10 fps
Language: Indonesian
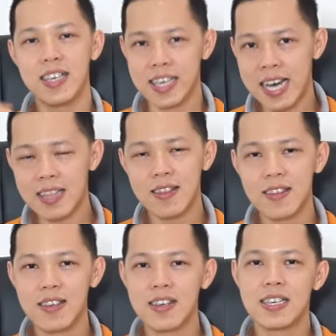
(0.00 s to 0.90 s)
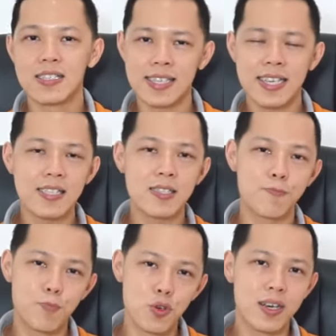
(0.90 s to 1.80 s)
Ingat, sales
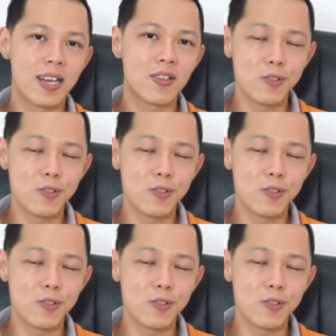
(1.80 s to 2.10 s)
bukan